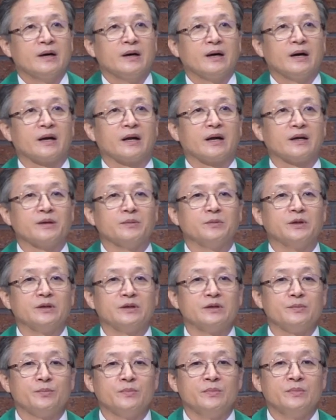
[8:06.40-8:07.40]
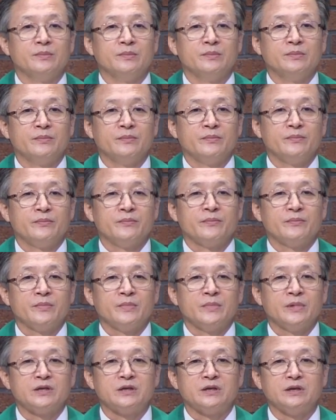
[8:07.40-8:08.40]
하나님은
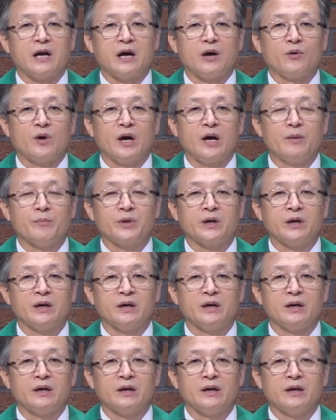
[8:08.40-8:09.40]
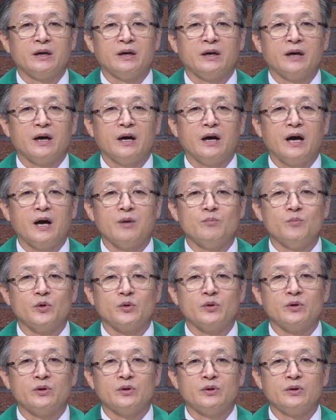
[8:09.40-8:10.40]
신앙과 함께
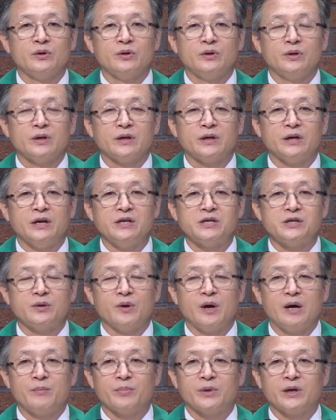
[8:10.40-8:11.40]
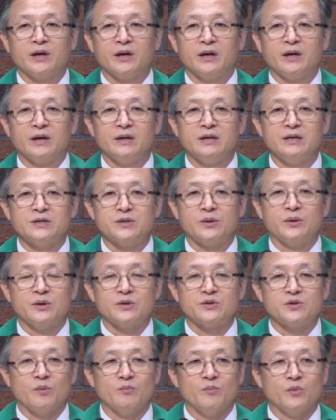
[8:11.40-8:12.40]
학문을 계시와 함께 이성을
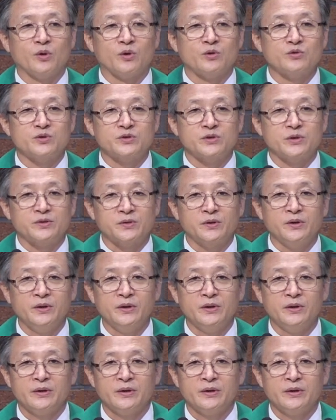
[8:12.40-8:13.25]
선물로 주셔서